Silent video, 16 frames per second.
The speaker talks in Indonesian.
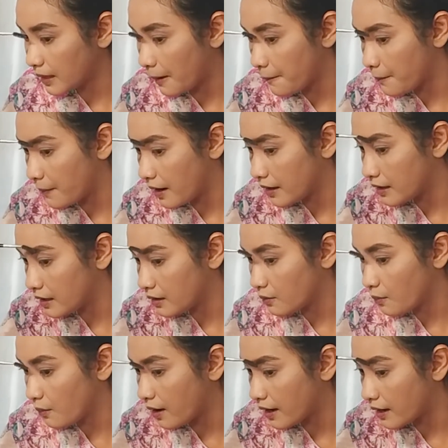
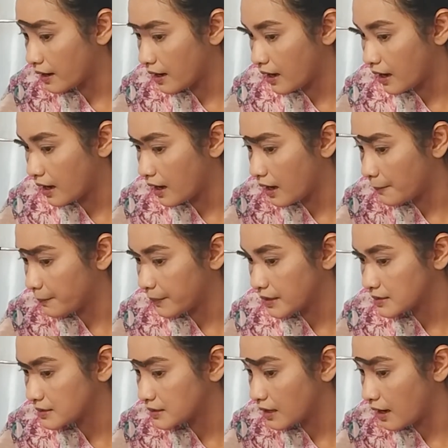tambahin warna
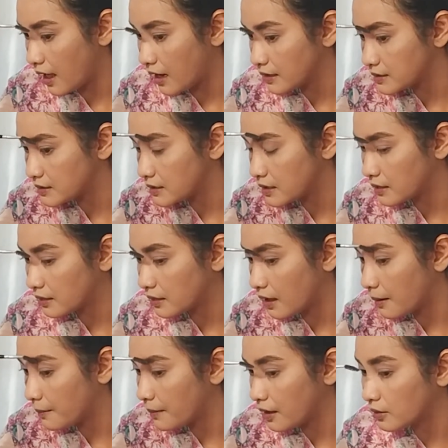pensil alis
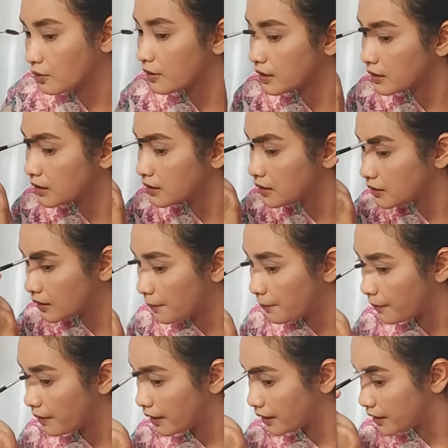hitam atau nanti
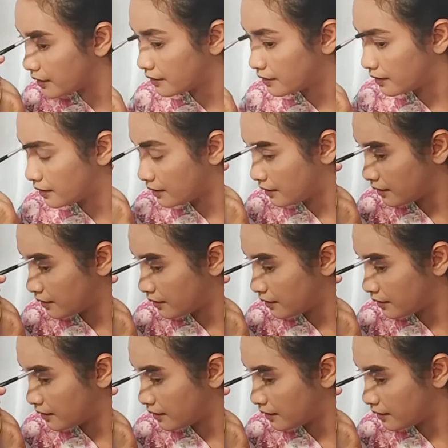ditambahin